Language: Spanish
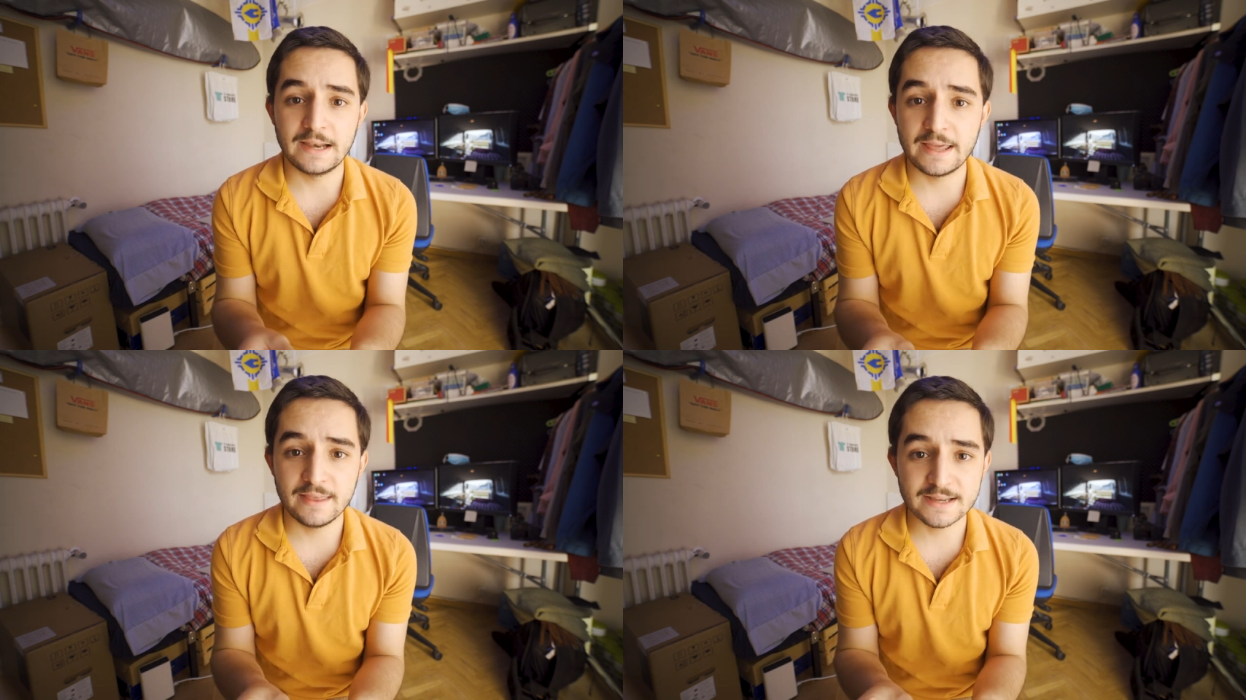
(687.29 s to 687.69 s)

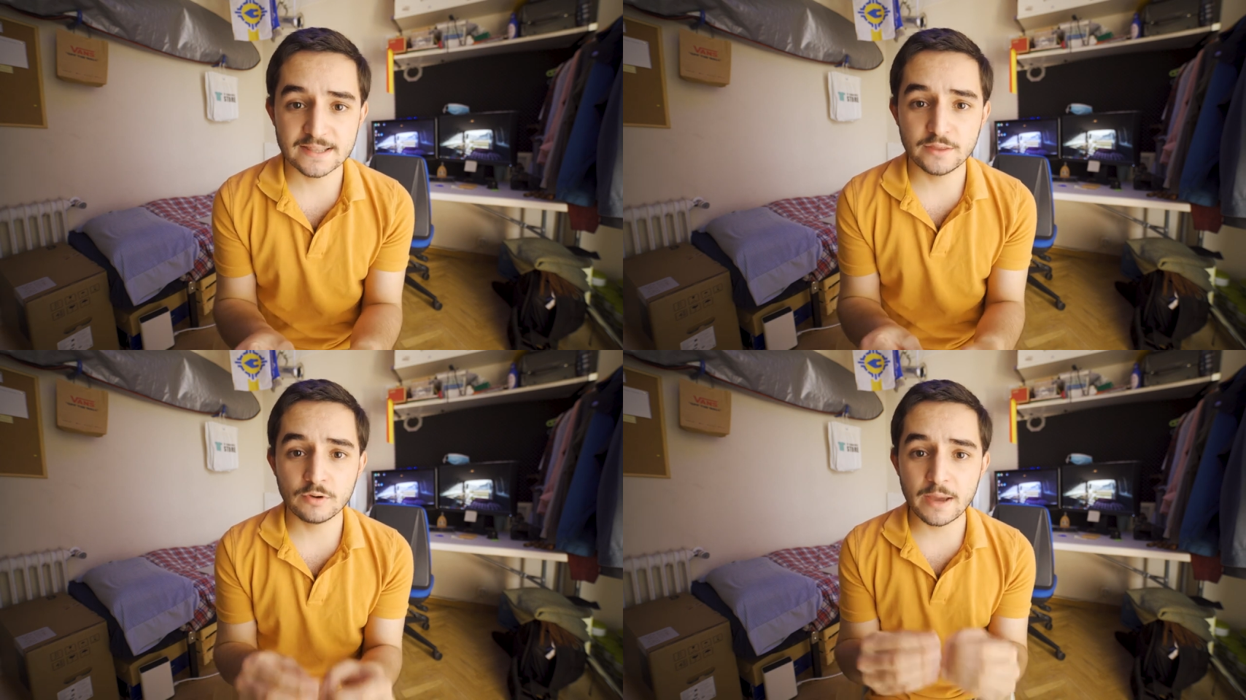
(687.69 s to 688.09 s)
La idea es
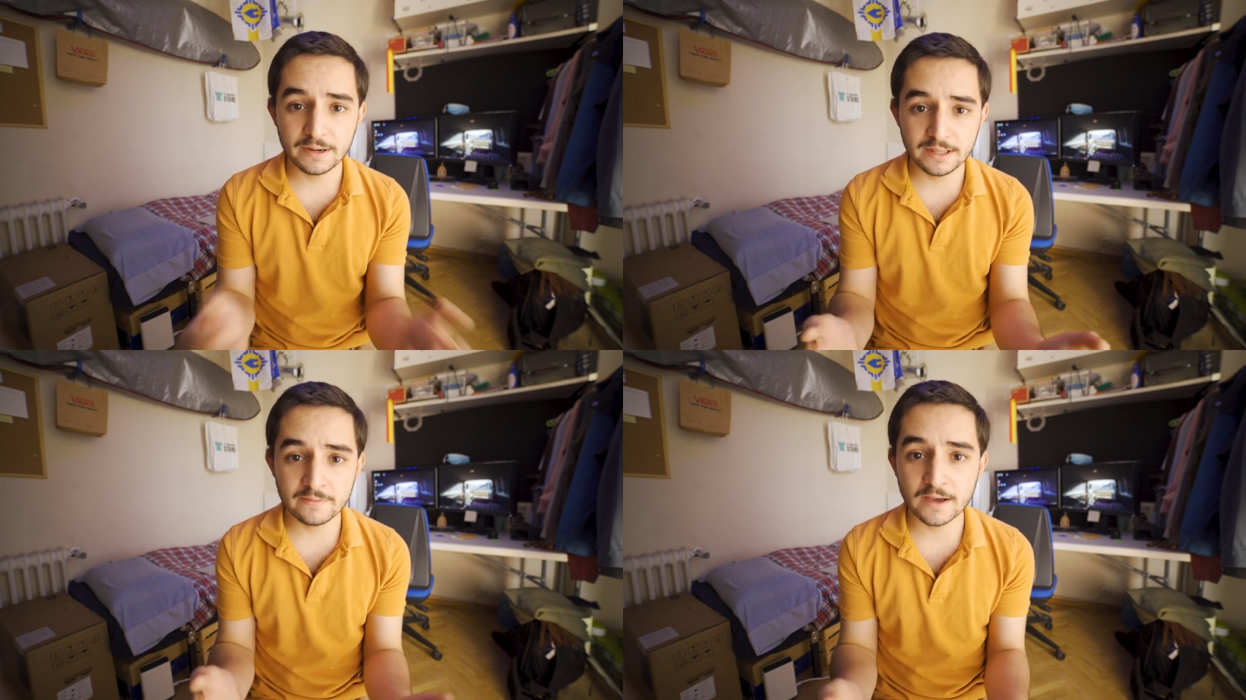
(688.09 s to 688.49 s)
hacer una
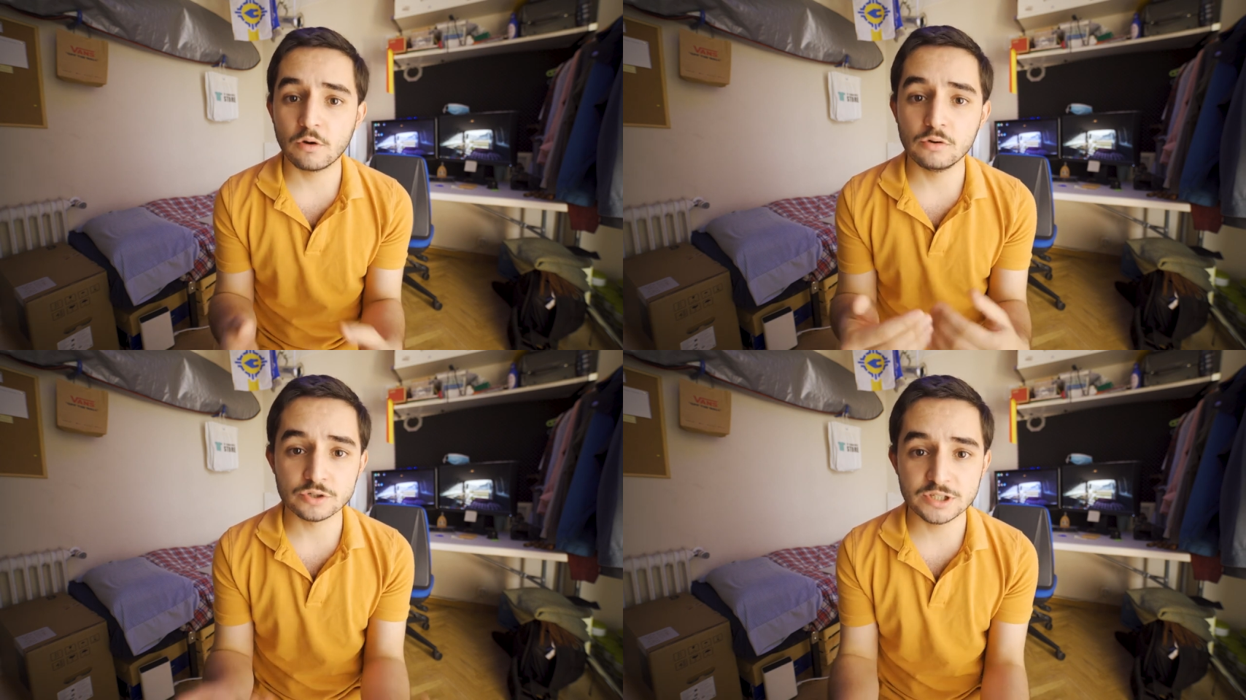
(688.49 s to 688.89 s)
merienda
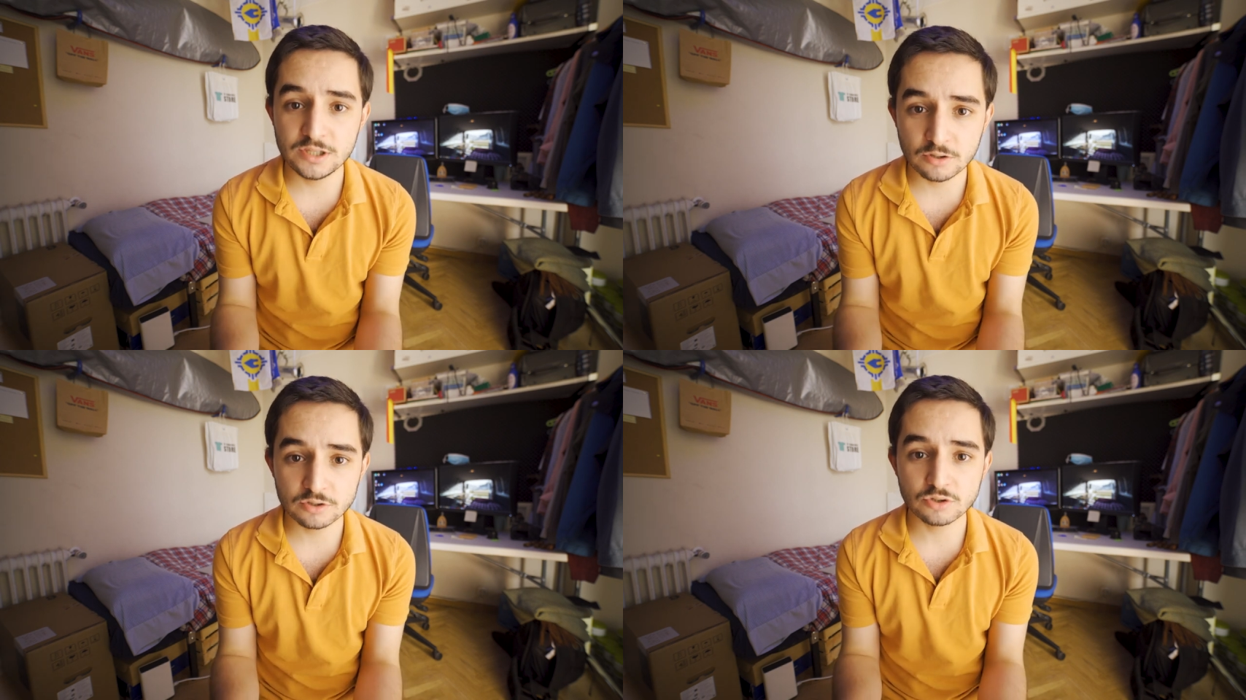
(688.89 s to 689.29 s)
con los
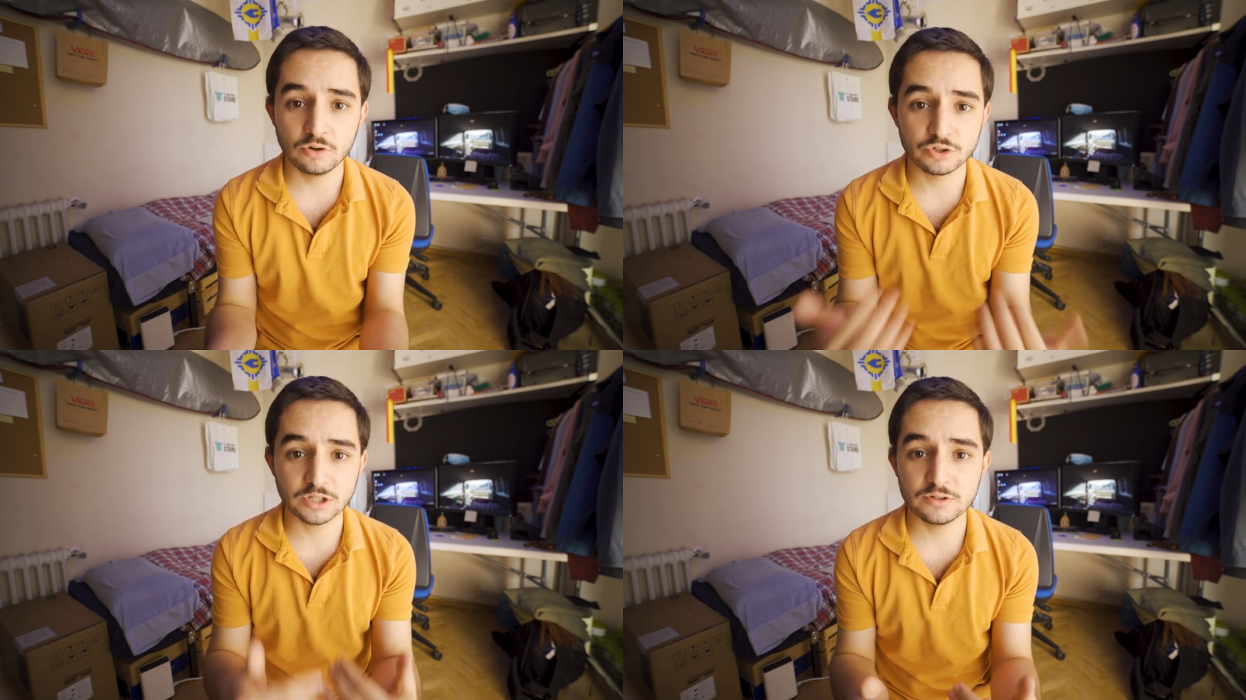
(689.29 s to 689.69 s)
niños,
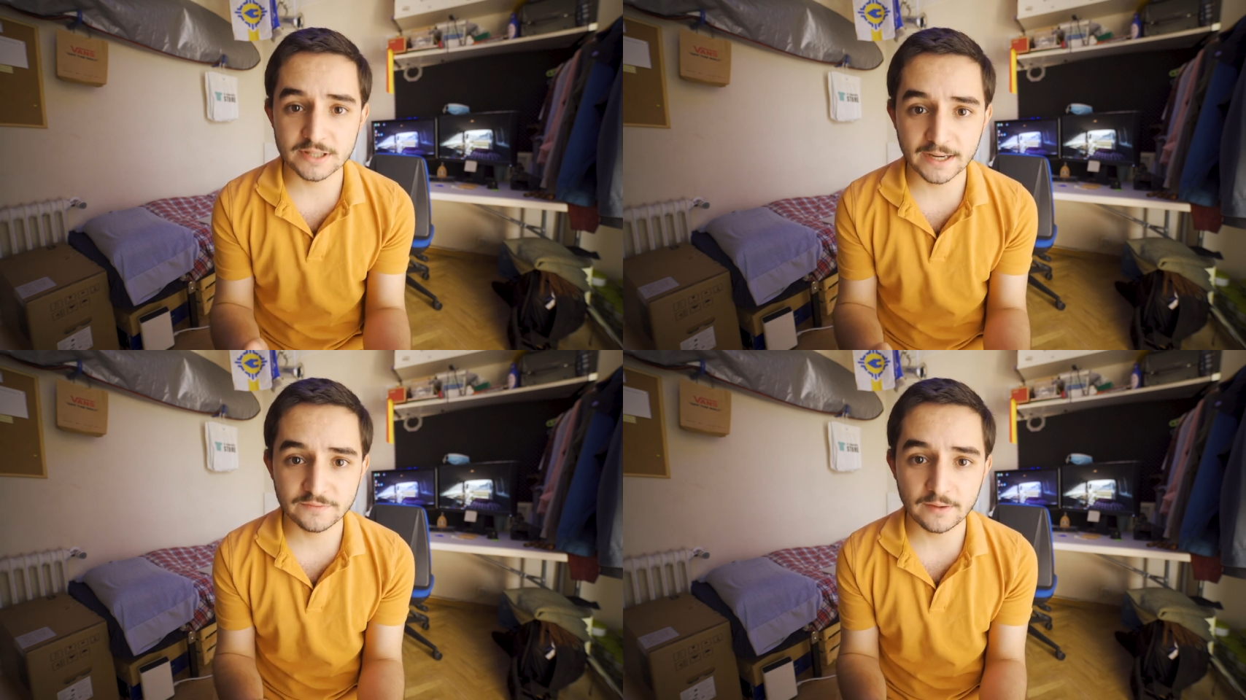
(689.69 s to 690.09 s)
con los hijos
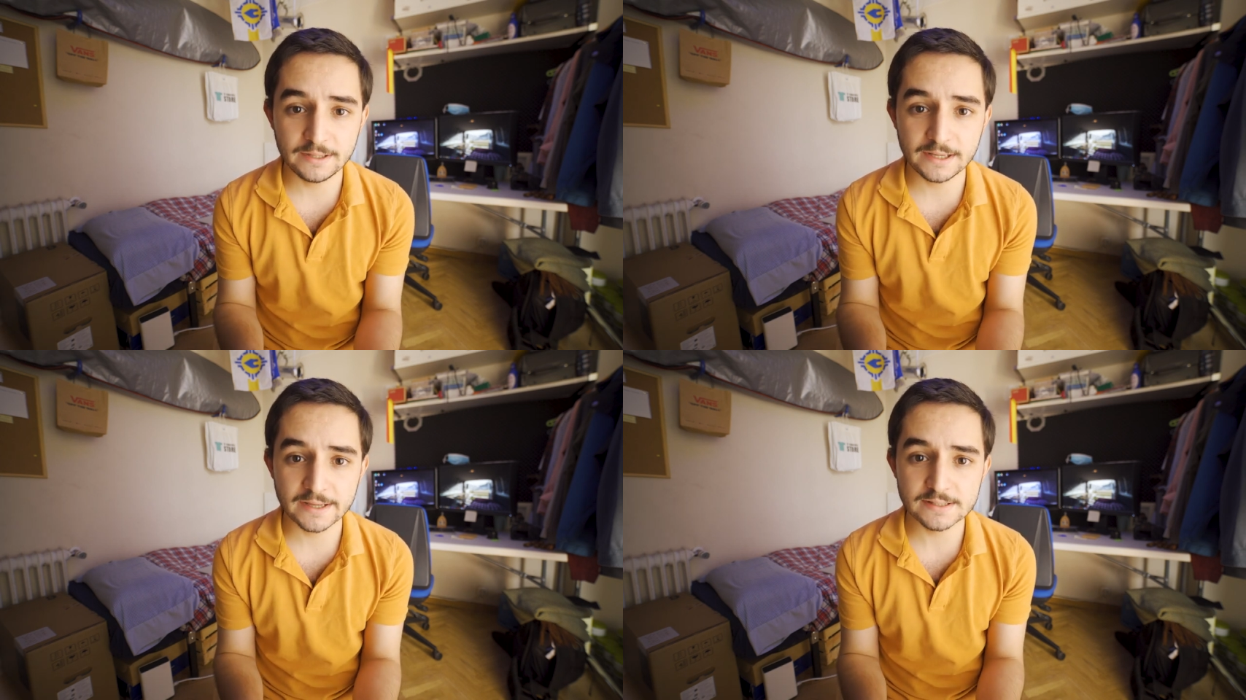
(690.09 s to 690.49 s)
de las
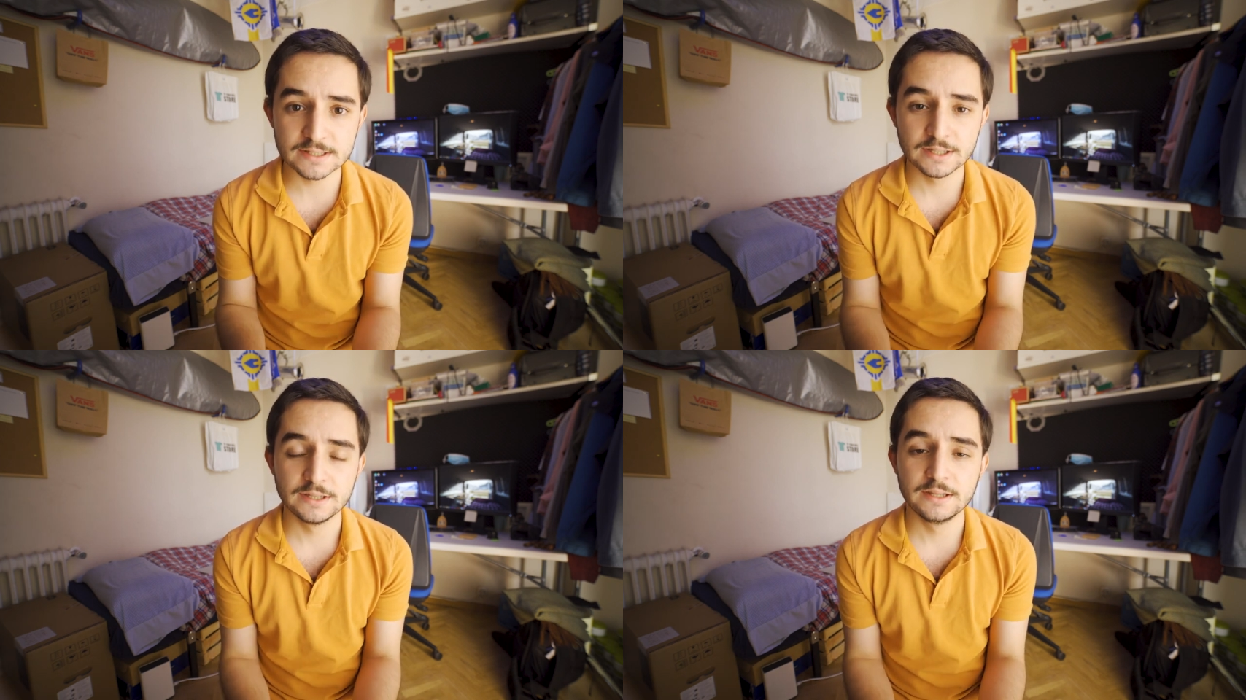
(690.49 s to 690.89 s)
familias,